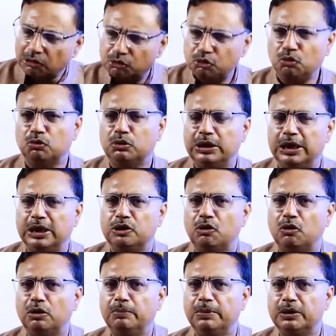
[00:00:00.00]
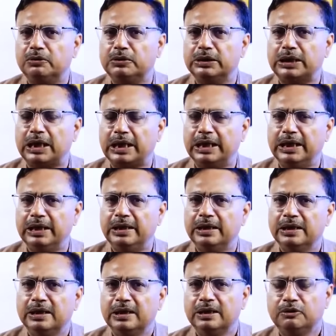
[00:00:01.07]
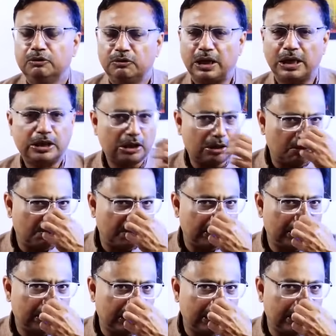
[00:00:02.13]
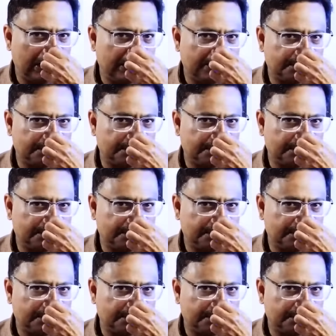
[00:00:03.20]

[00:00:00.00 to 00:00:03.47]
কারো চোখ দিয়ে জল বেরোতে থাকে তো রাজাগোপালকে